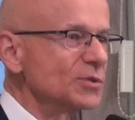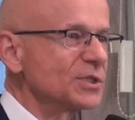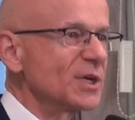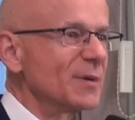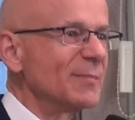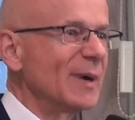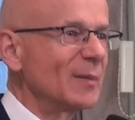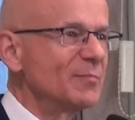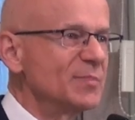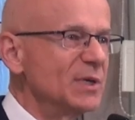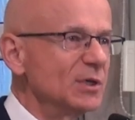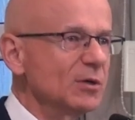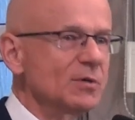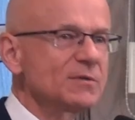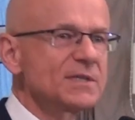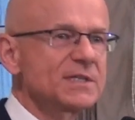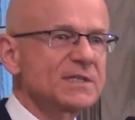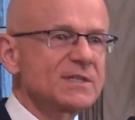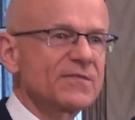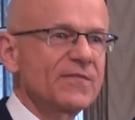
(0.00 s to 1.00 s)
że
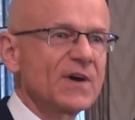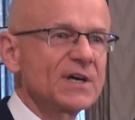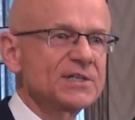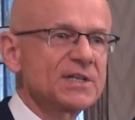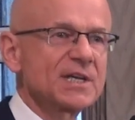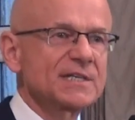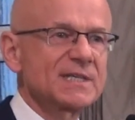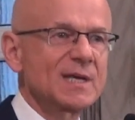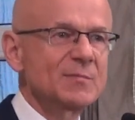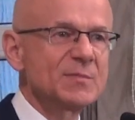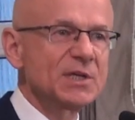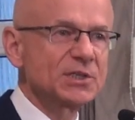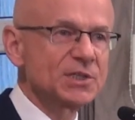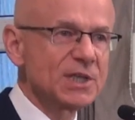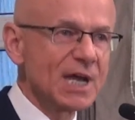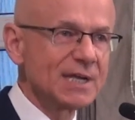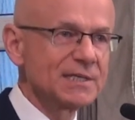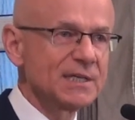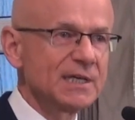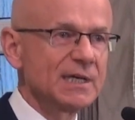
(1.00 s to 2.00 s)
Babilon stwarza
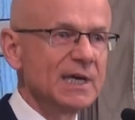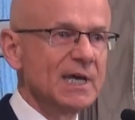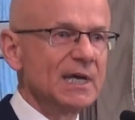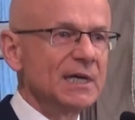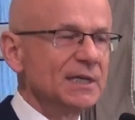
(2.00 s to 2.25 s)
zamieszanie.